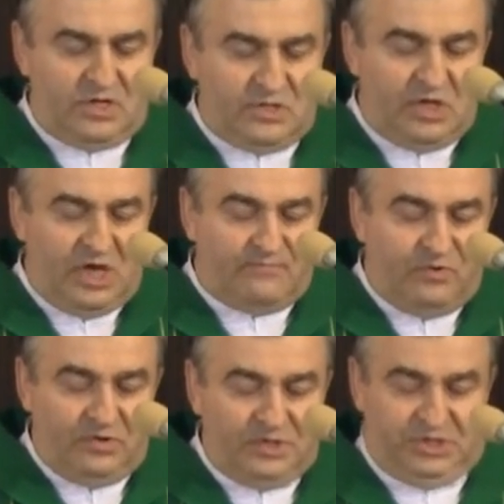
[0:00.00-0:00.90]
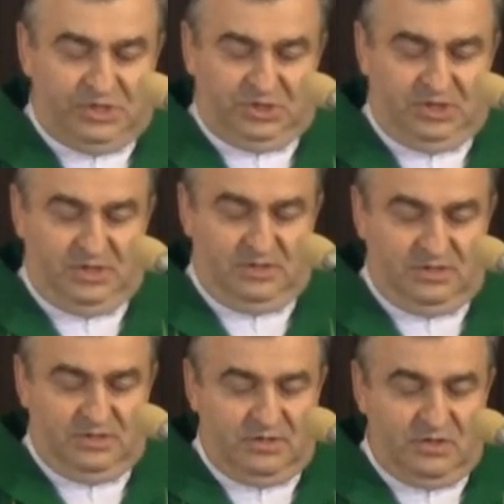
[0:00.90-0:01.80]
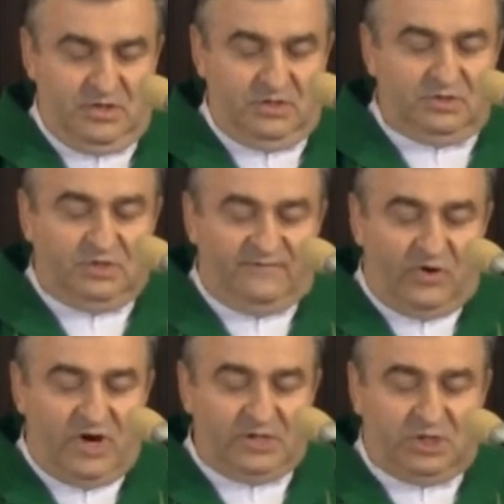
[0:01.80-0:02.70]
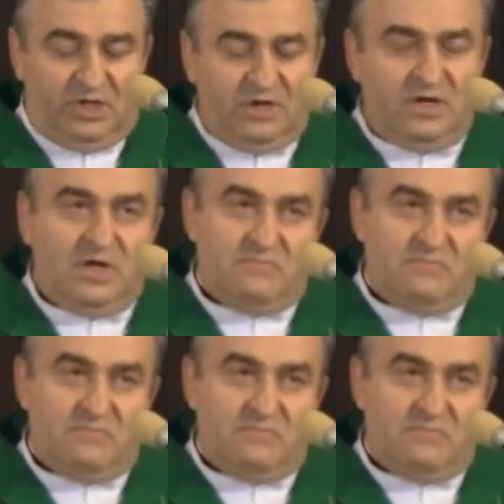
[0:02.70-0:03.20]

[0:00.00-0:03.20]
Nie bójcie się, gdy wołacie: